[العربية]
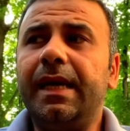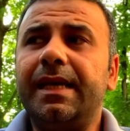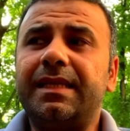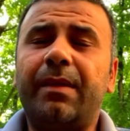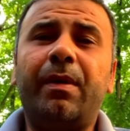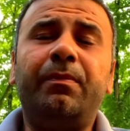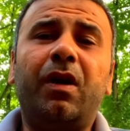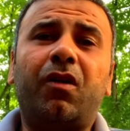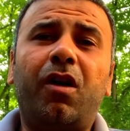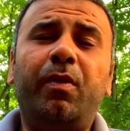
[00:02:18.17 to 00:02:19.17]
سبب
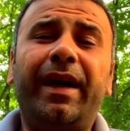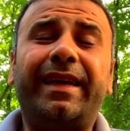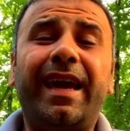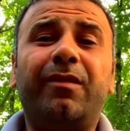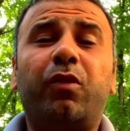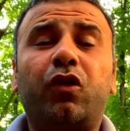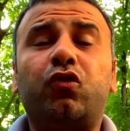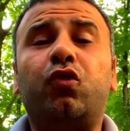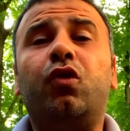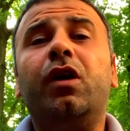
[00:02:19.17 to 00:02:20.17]
رابع كان
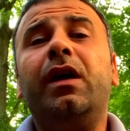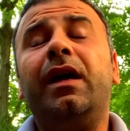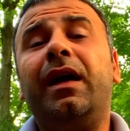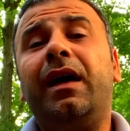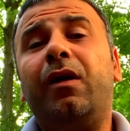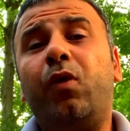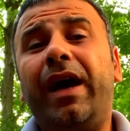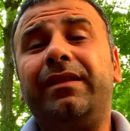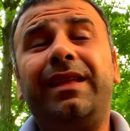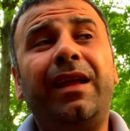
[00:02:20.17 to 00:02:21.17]
برضو آه،
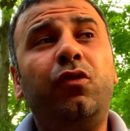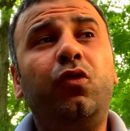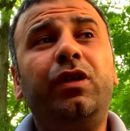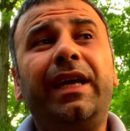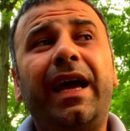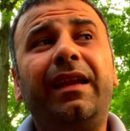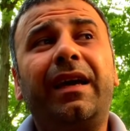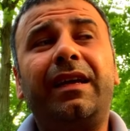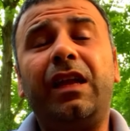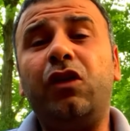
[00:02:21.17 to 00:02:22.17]
واحد قاله لي قال
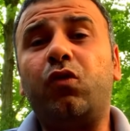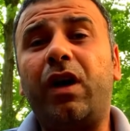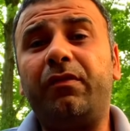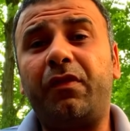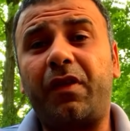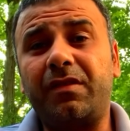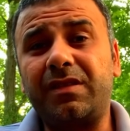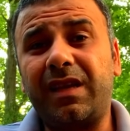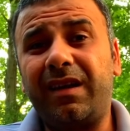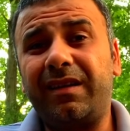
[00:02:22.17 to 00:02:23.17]
لك لانه كان في
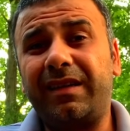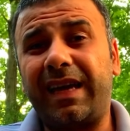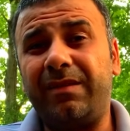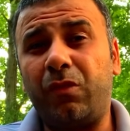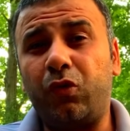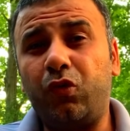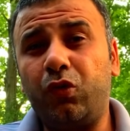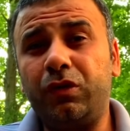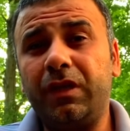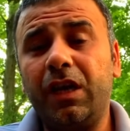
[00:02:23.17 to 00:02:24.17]
فرنسا كان
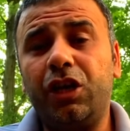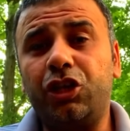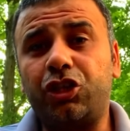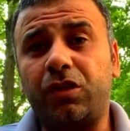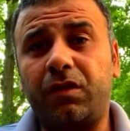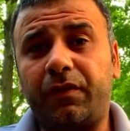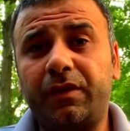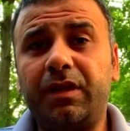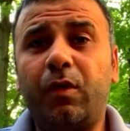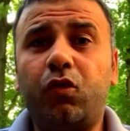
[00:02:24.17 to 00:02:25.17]
موجود الشطافات
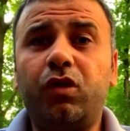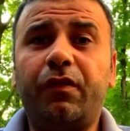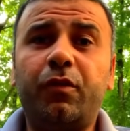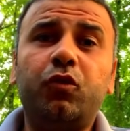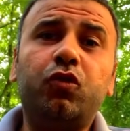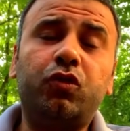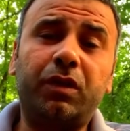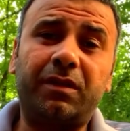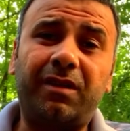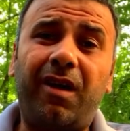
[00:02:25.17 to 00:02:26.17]
دي موجوده في بيوت
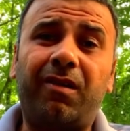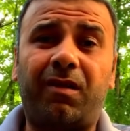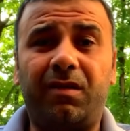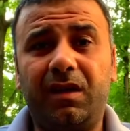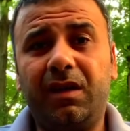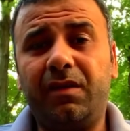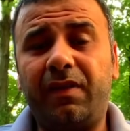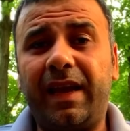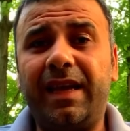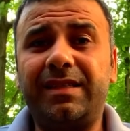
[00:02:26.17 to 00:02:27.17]
الدعاره
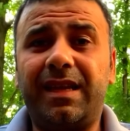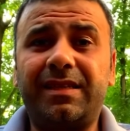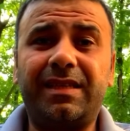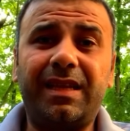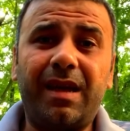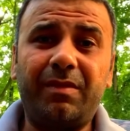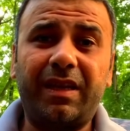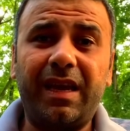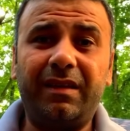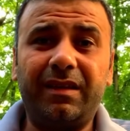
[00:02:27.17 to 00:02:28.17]
فعلى هذا الاساس
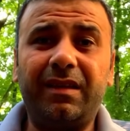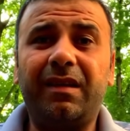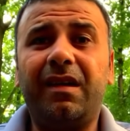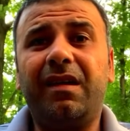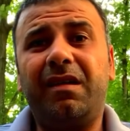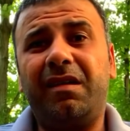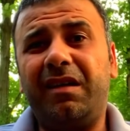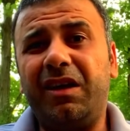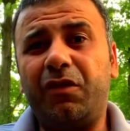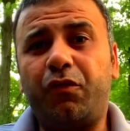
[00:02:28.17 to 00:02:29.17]
الامريكان ايه
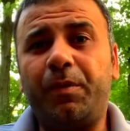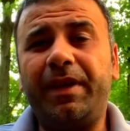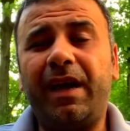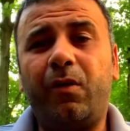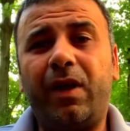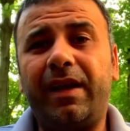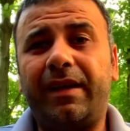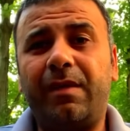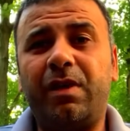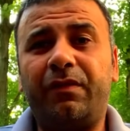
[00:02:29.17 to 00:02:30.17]
آه، قرفوا منها وقال لك
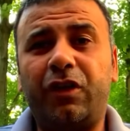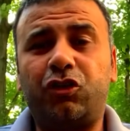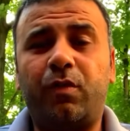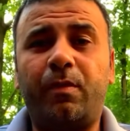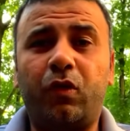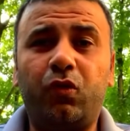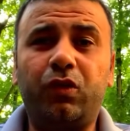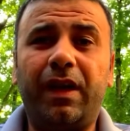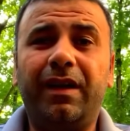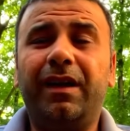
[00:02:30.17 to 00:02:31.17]
لا ما ينفعش تبقى
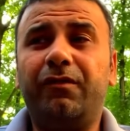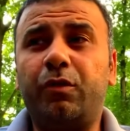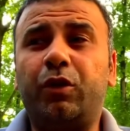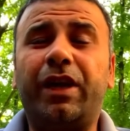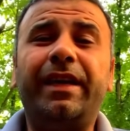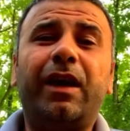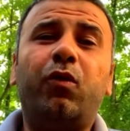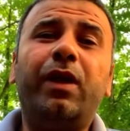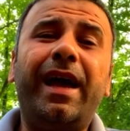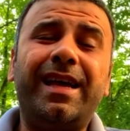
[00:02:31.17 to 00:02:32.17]
موجوده في بيوتها هي
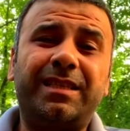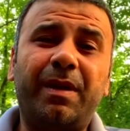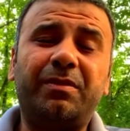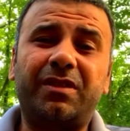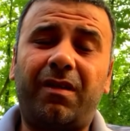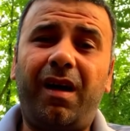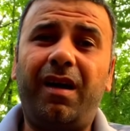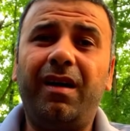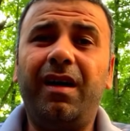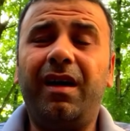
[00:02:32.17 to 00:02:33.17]
كلها اسباب الصراحه
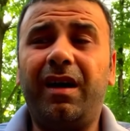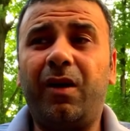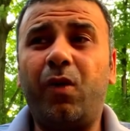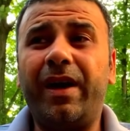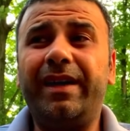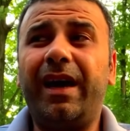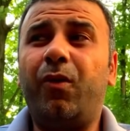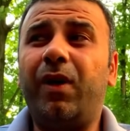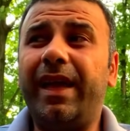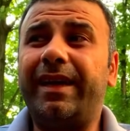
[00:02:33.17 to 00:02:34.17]
آه، وهي
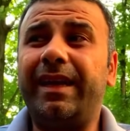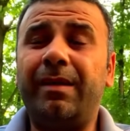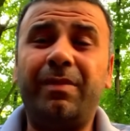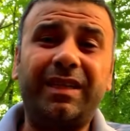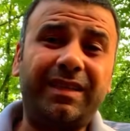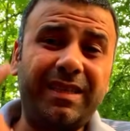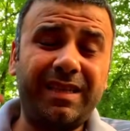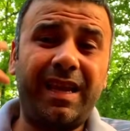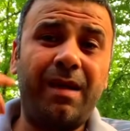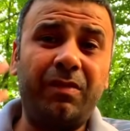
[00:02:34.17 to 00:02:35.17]
ولكن لما تيجي
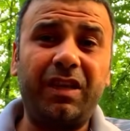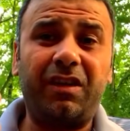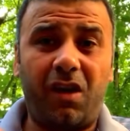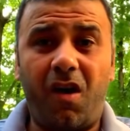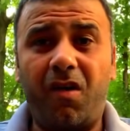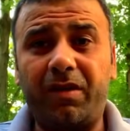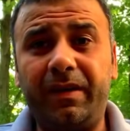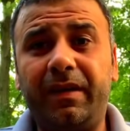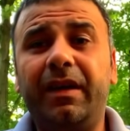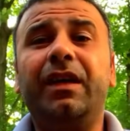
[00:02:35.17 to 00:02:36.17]
تسال امريكي
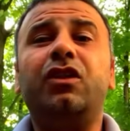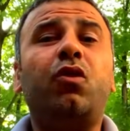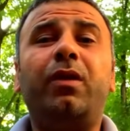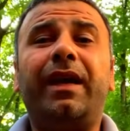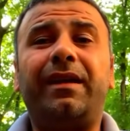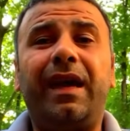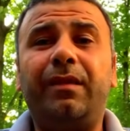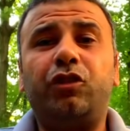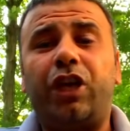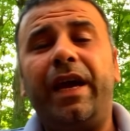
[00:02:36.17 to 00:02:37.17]
عاقل يقول لك انا
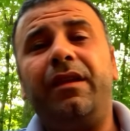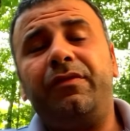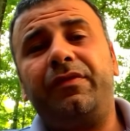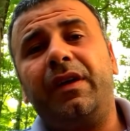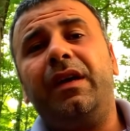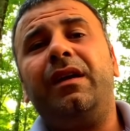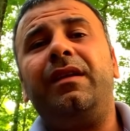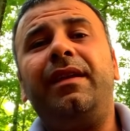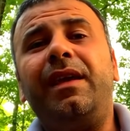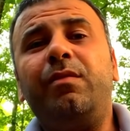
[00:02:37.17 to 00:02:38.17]
مش عارف
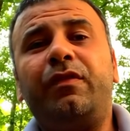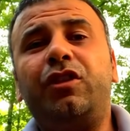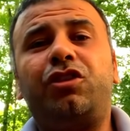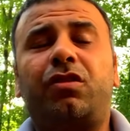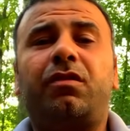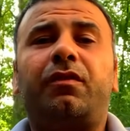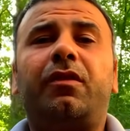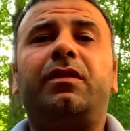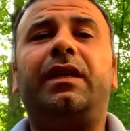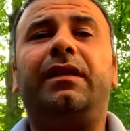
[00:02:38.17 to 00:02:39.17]
ليه ما فيش
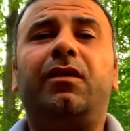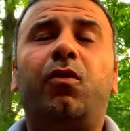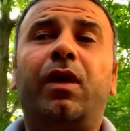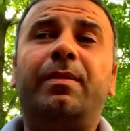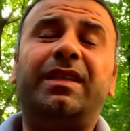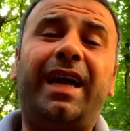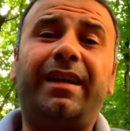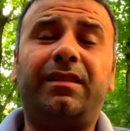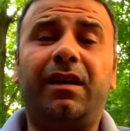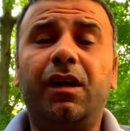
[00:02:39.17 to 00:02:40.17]
شطافات يعني هو لما تيجي
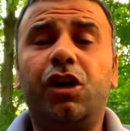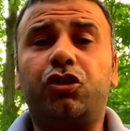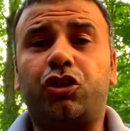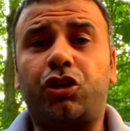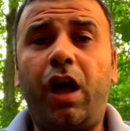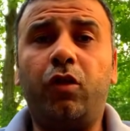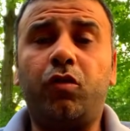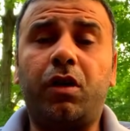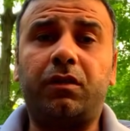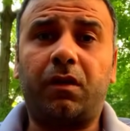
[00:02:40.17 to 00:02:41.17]
حتى تشرح له
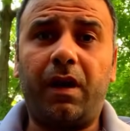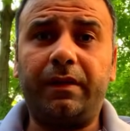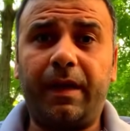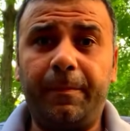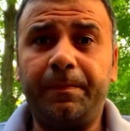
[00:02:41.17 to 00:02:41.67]
الاختراع ده